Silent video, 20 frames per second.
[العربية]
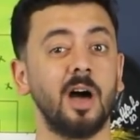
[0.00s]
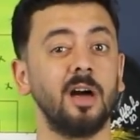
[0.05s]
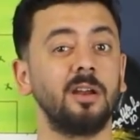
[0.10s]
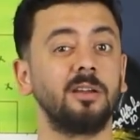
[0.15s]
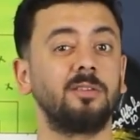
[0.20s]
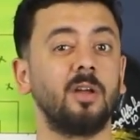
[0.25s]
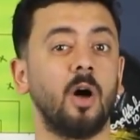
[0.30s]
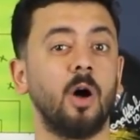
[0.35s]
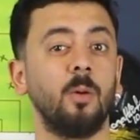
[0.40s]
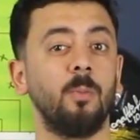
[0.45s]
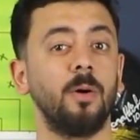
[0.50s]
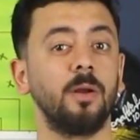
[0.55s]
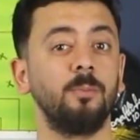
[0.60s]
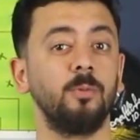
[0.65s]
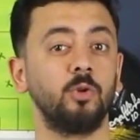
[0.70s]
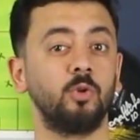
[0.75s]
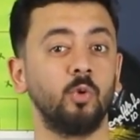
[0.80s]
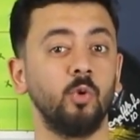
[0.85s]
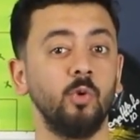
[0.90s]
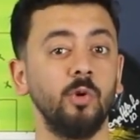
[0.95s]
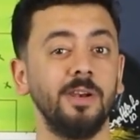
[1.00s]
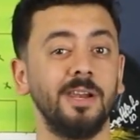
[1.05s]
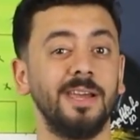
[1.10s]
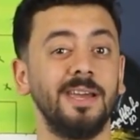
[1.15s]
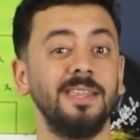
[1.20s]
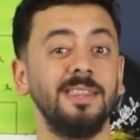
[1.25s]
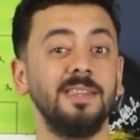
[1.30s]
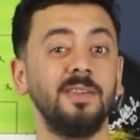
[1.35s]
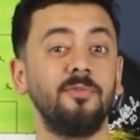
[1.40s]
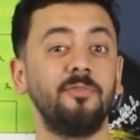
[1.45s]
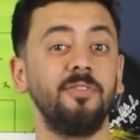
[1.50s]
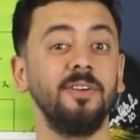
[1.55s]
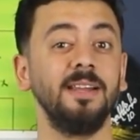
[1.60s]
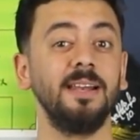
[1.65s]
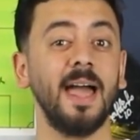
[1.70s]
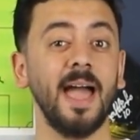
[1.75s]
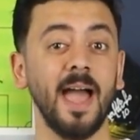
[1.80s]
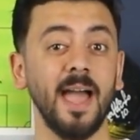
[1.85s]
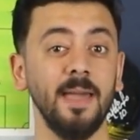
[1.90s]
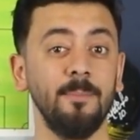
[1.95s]
ظهرت اخبار بتقول ان
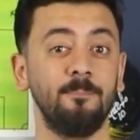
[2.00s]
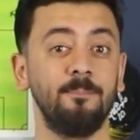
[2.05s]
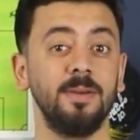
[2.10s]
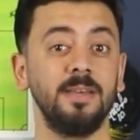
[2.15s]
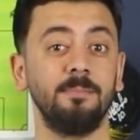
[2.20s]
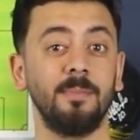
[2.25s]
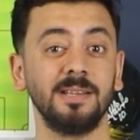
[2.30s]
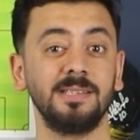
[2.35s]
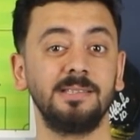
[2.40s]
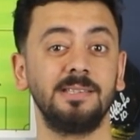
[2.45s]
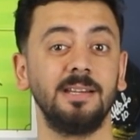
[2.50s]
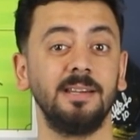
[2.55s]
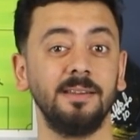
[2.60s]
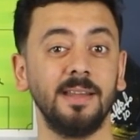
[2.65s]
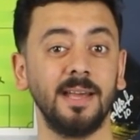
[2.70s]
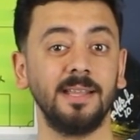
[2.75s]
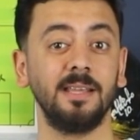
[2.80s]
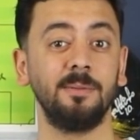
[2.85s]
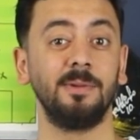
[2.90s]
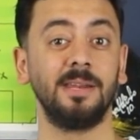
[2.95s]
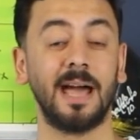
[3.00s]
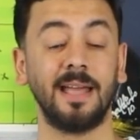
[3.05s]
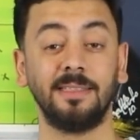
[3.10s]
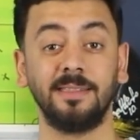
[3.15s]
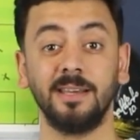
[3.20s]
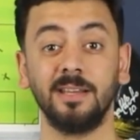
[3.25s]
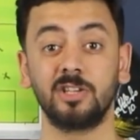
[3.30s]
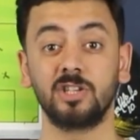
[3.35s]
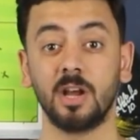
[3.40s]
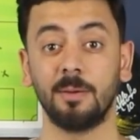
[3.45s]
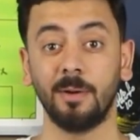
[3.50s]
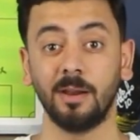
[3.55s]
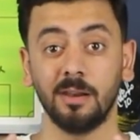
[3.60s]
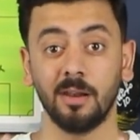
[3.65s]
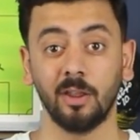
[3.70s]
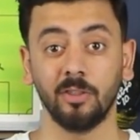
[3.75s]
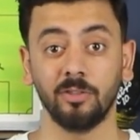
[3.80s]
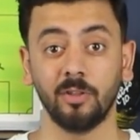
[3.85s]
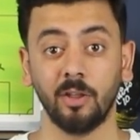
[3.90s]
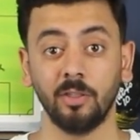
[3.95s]
في لاعب بيمثل نادي من انديه
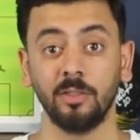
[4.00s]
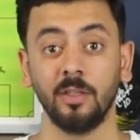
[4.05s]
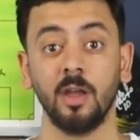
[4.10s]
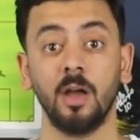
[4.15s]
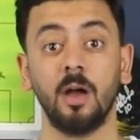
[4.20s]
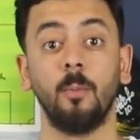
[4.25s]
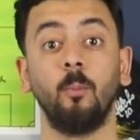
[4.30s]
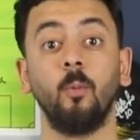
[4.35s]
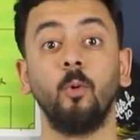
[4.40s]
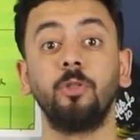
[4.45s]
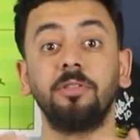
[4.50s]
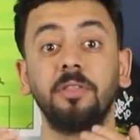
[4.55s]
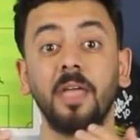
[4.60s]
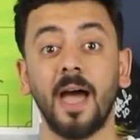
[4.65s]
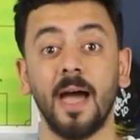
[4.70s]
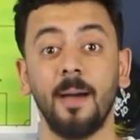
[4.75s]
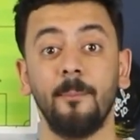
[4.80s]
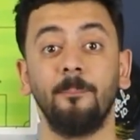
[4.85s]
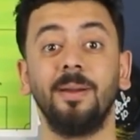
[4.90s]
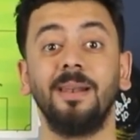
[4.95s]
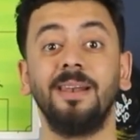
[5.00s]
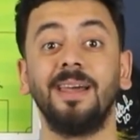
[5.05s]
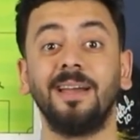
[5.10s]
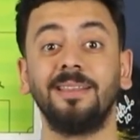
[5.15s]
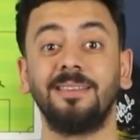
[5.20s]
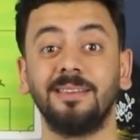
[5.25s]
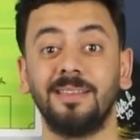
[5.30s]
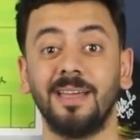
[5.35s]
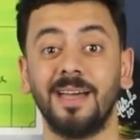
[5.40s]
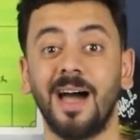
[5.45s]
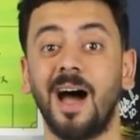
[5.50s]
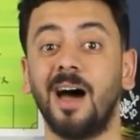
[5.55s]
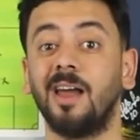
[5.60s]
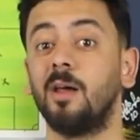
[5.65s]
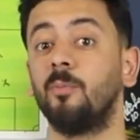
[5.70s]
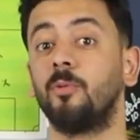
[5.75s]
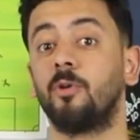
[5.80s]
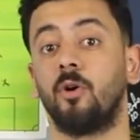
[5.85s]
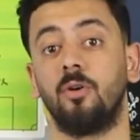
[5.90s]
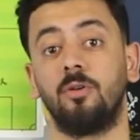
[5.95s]
شمال لندن متهم بالاعتداء
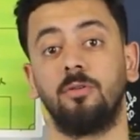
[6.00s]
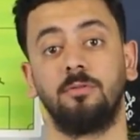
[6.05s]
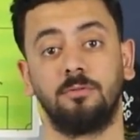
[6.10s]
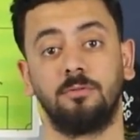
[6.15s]
على امرأة